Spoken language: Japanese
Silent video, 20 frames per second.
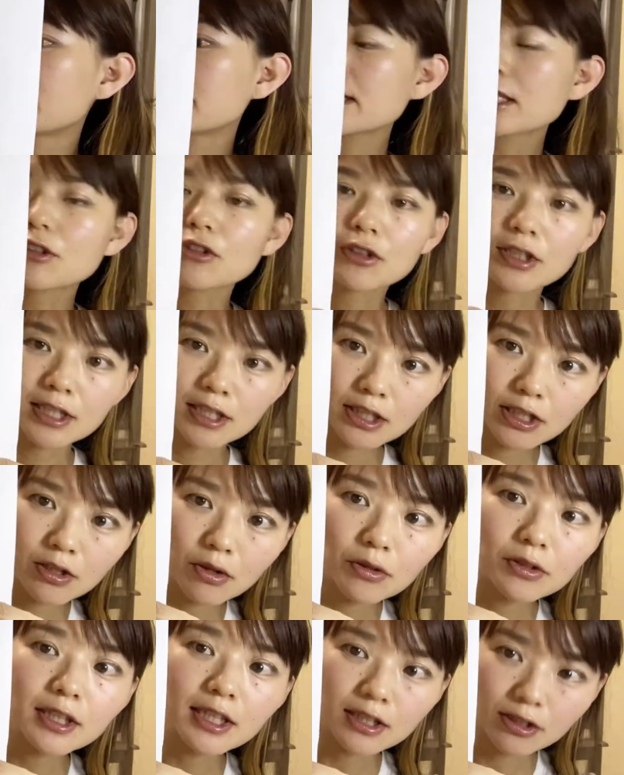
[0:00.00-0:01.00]
あと必
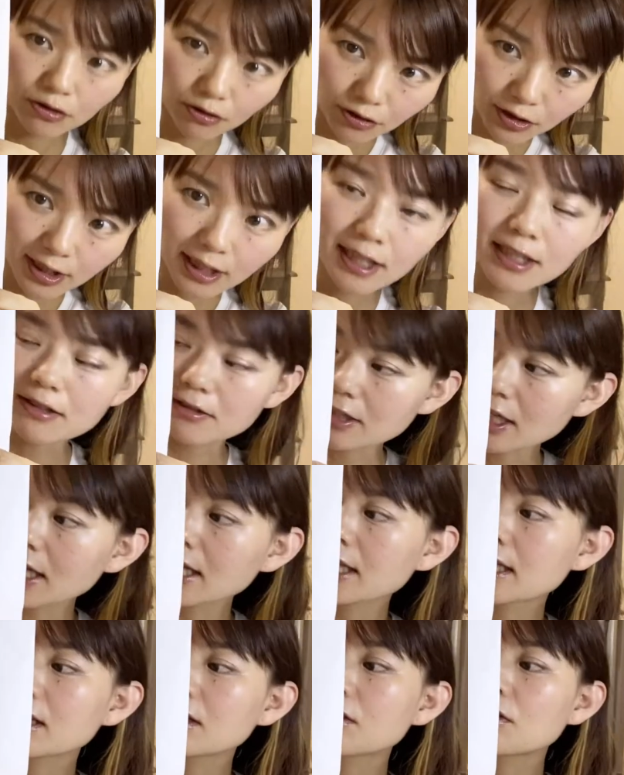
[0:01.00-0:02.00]
要な書類です
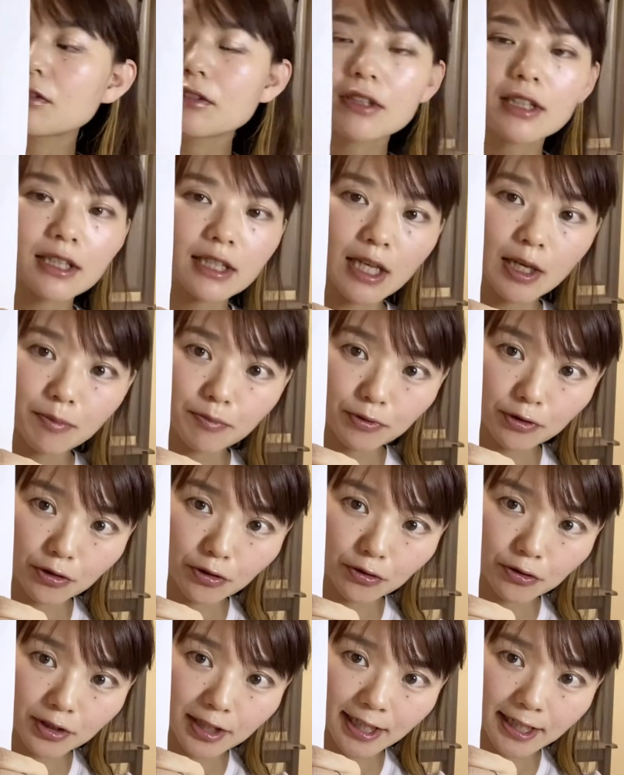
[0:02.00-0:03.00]
ね。どんな添付書
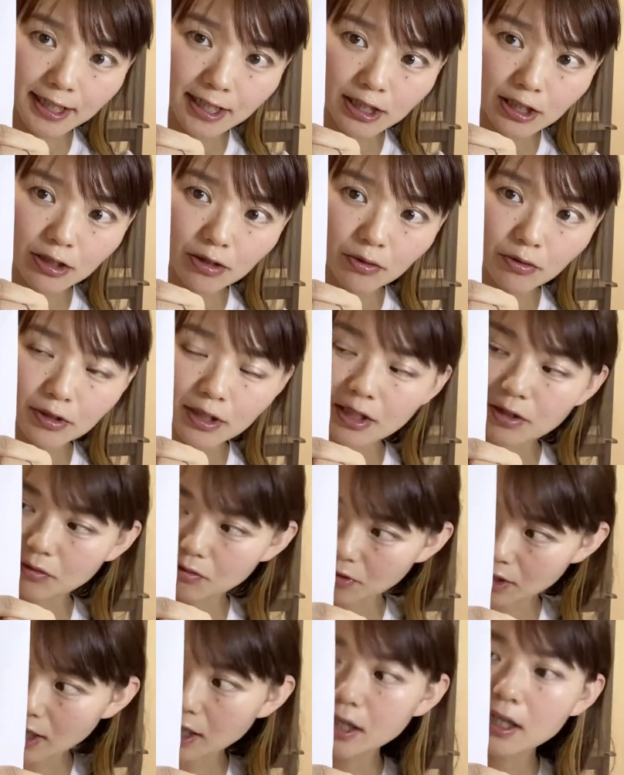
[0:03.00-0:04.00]
類が必要なの
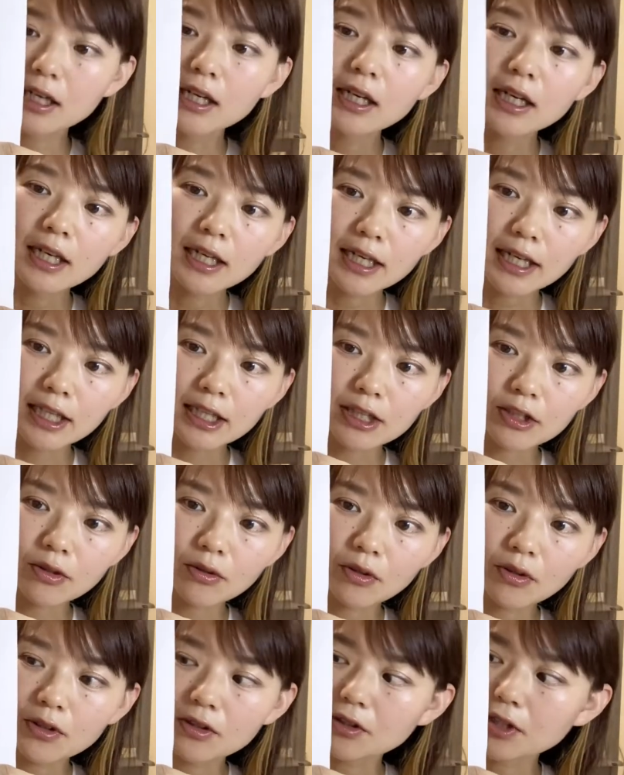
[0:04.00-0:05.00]
か、あ
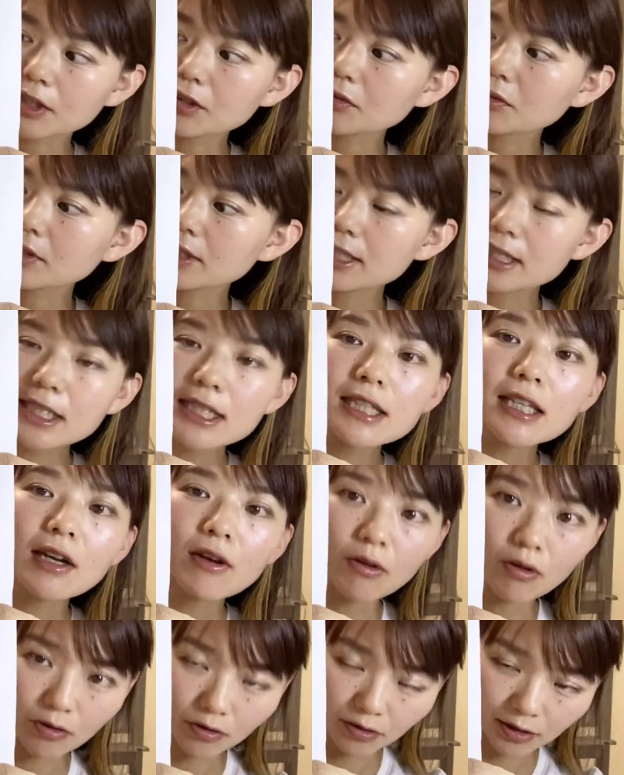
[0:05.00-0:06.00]
とは申請
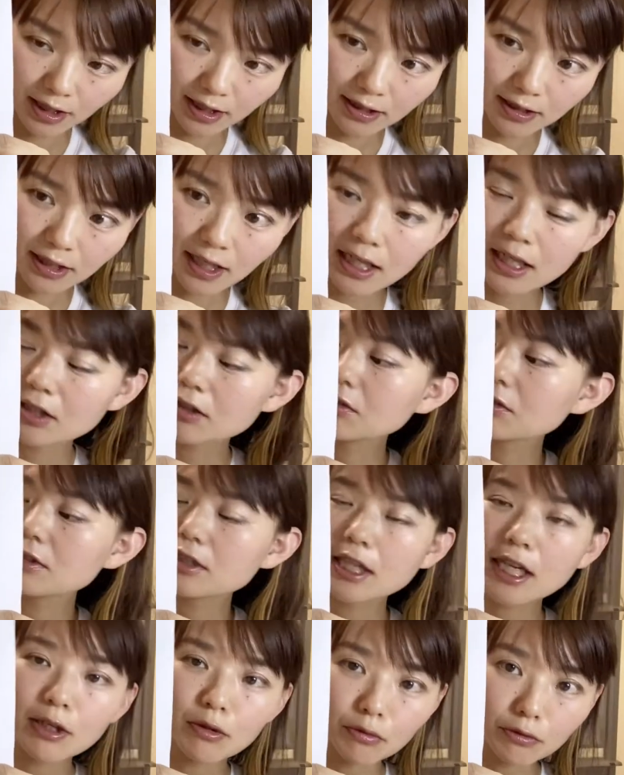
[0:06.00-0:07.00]
方法ですね。と、
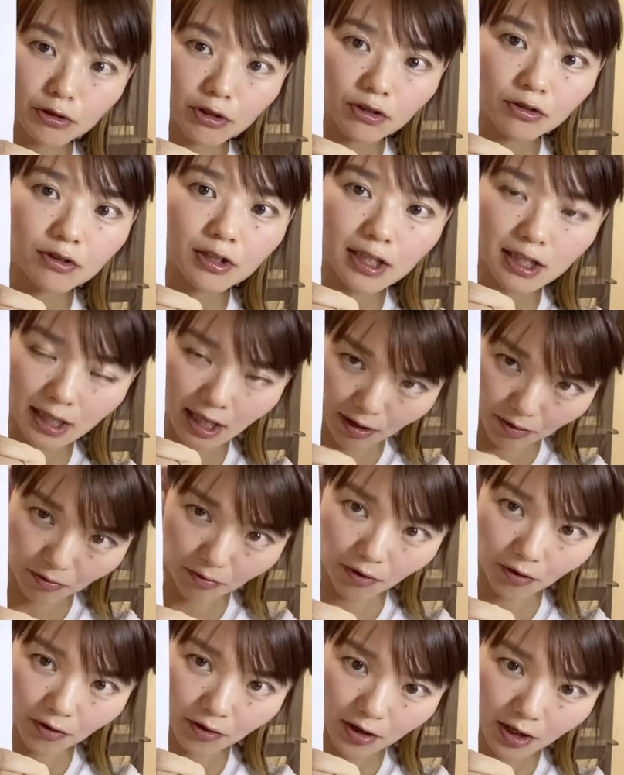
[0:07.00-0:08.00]
最後、注意点
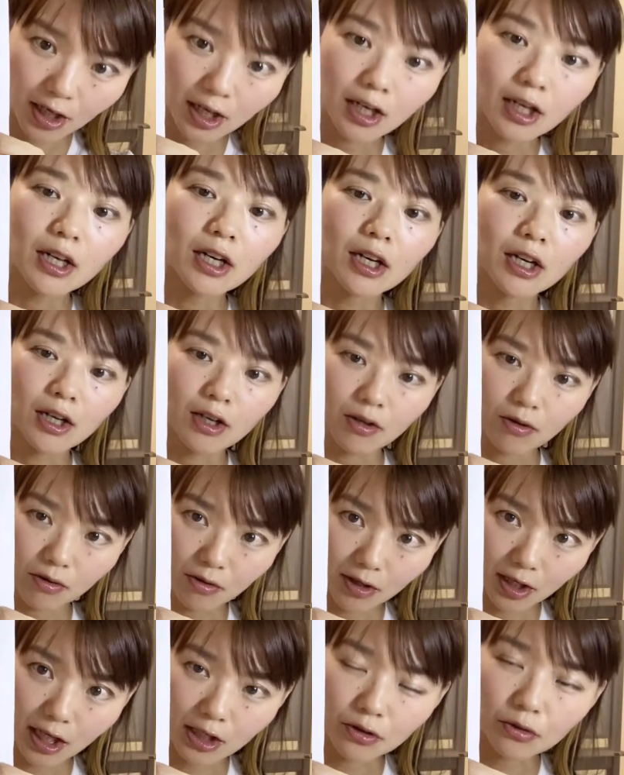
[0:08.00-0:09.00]
を今
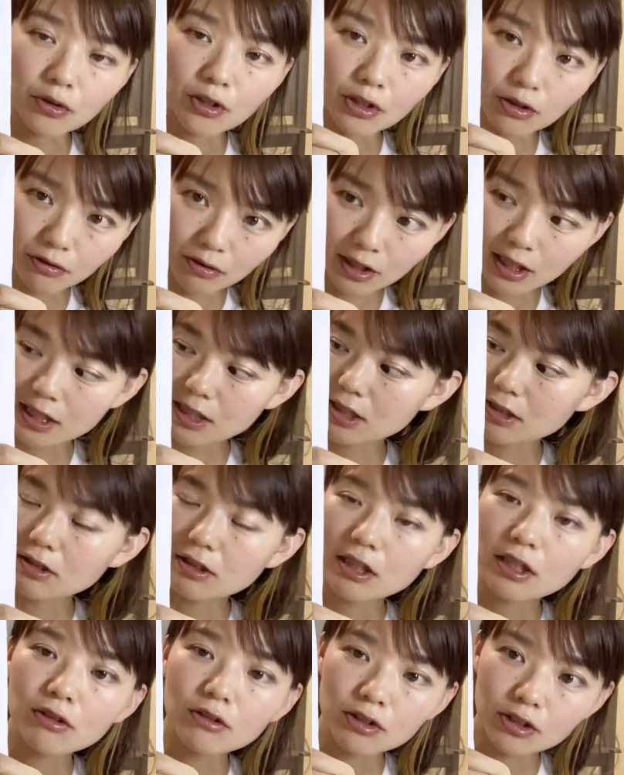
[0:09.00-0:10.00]
回の給付金につい
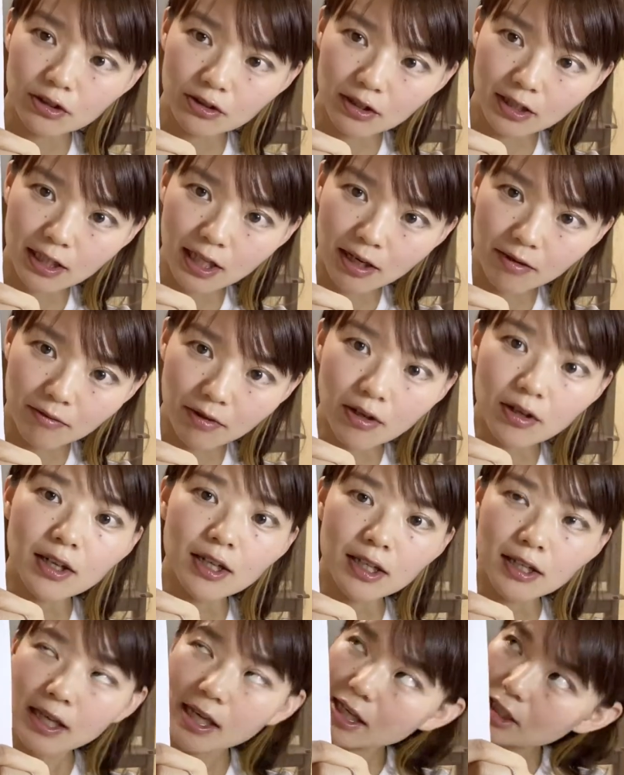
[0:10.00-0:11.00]
ての注意点を、
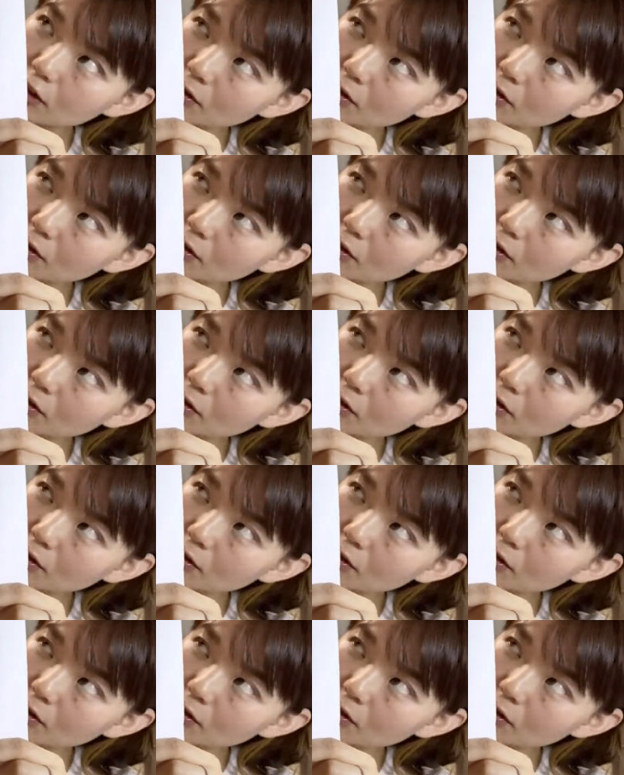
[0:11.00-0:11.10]
3